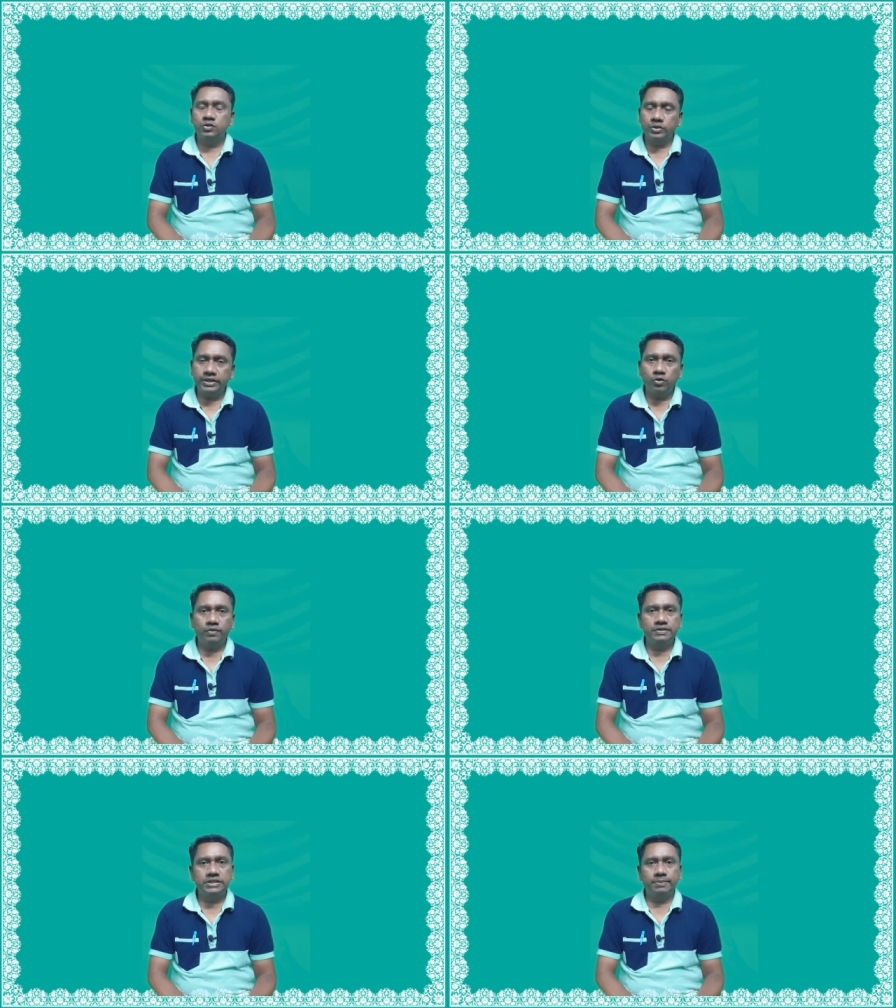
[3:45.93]
ஸோ
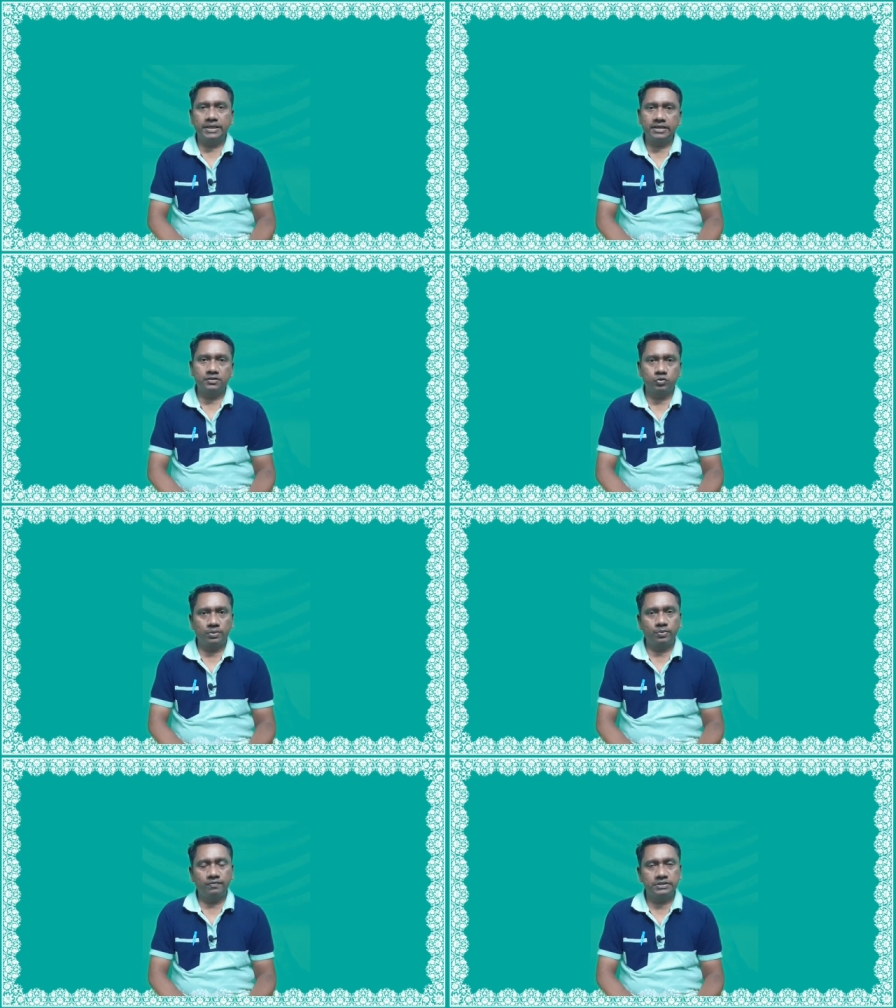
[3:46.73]
இன்னொரு விஷயம் இன்றைக்கி நான் சொல்ல
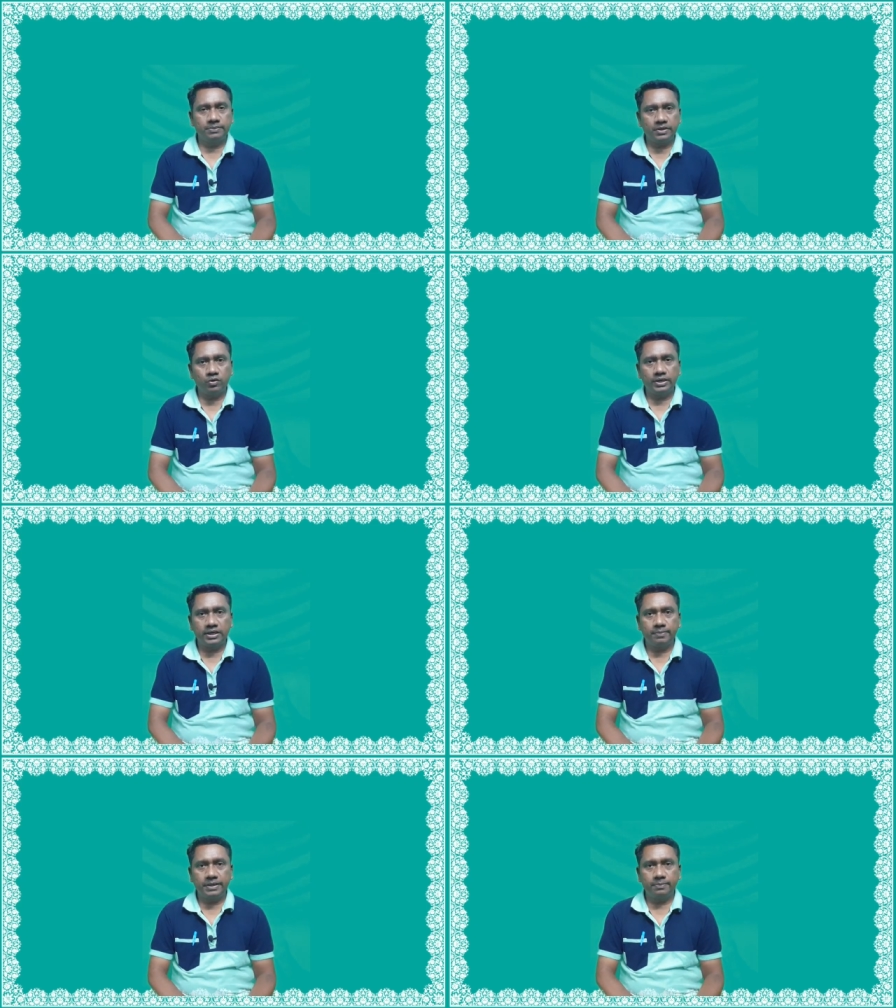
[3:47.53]
போகிற விஷயம் இன்னொன்று
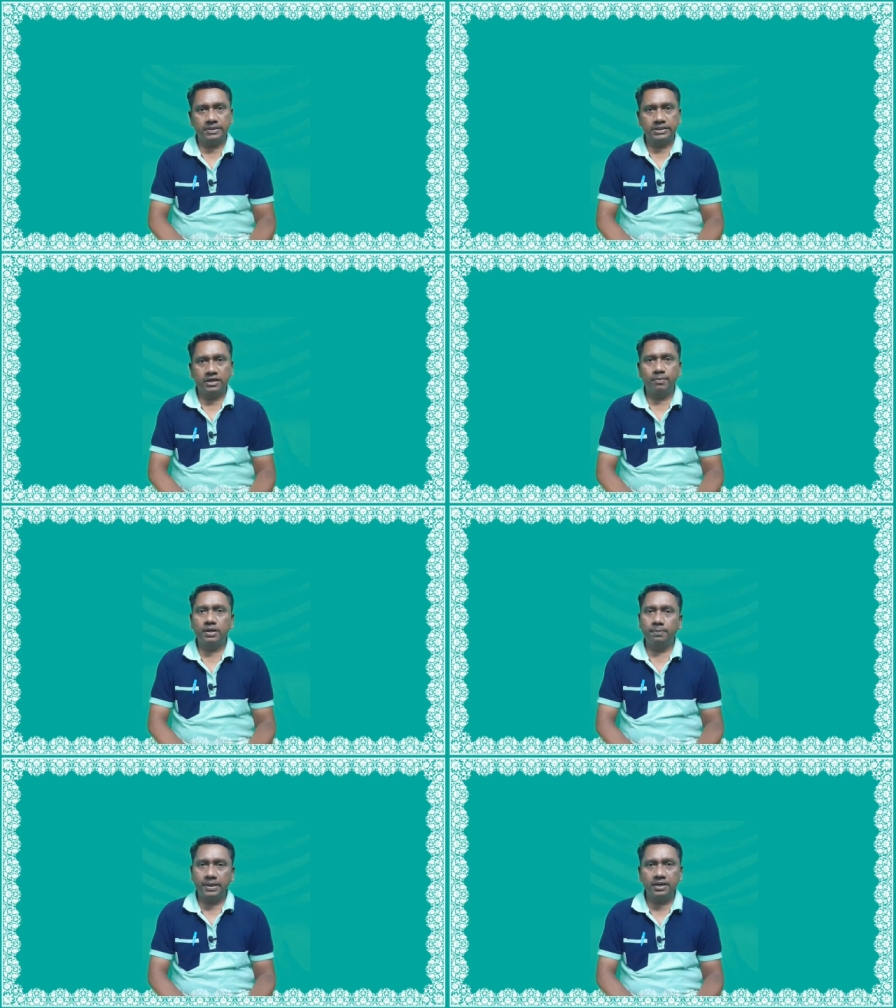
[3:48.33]
என்ன அப்படின்னு பார்த்தீங்கன்னா
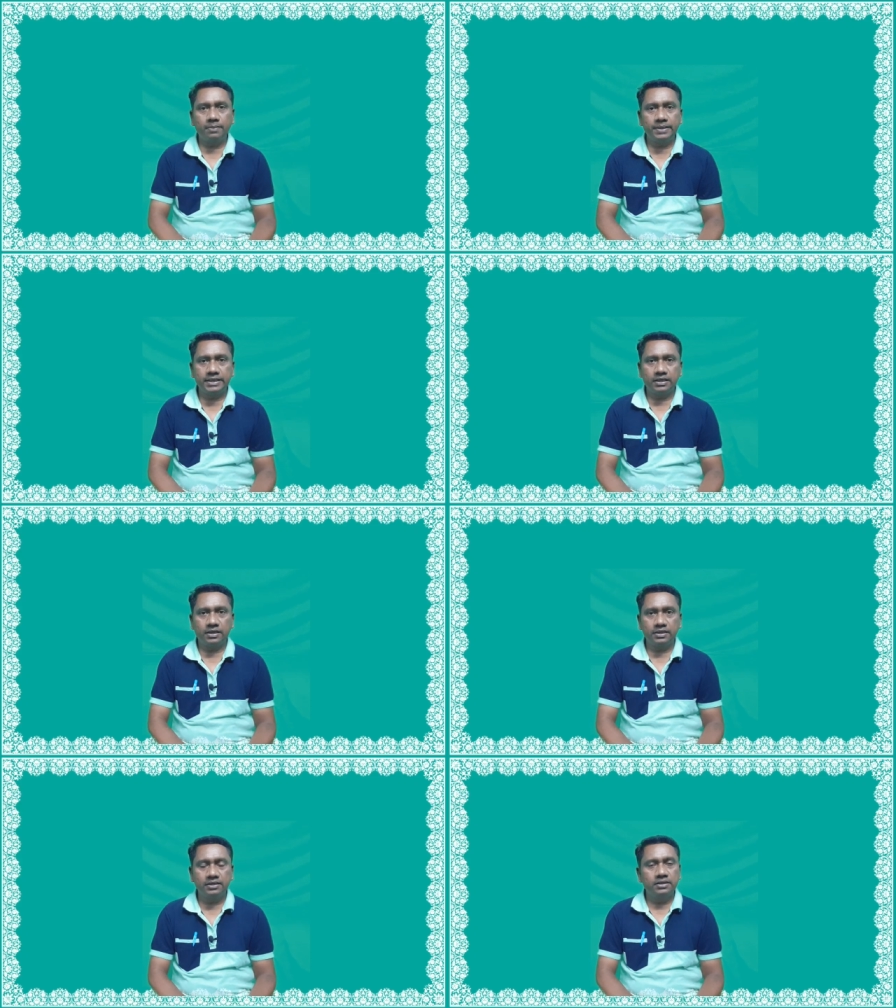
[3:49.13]
நமக்கு பேராமெடிக்கலில்